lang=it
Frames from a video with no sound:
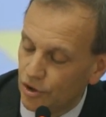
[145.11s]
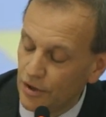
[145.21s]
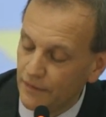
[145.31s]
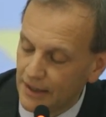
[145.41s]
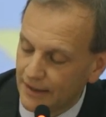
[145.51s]

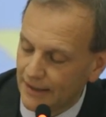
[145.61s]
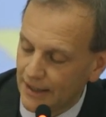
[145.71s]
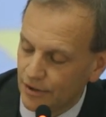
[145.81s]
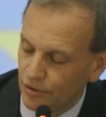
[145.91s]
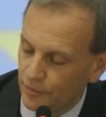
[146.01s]

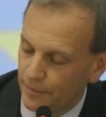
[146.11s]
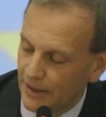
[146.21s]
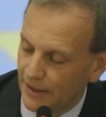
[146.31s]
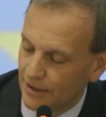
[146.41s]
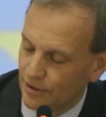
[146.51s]
civiltà
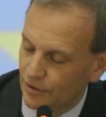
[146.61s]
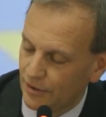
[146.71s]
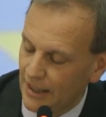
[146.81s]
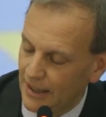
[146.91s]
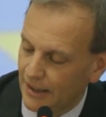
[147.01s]

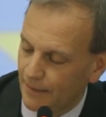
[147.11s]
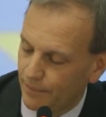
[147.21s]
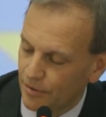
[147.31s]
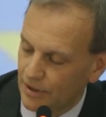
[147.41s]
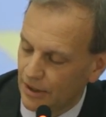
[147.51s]
supernazionale che
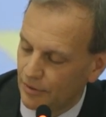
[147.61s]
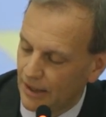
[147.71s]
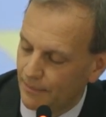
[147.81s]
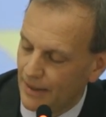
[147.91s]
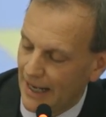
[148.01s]
possa
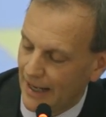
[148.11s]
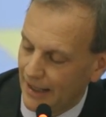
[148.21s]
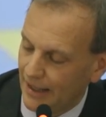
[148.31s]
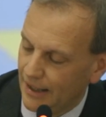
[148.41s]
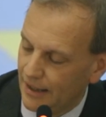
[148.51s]

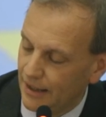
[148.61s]
equilibrarle,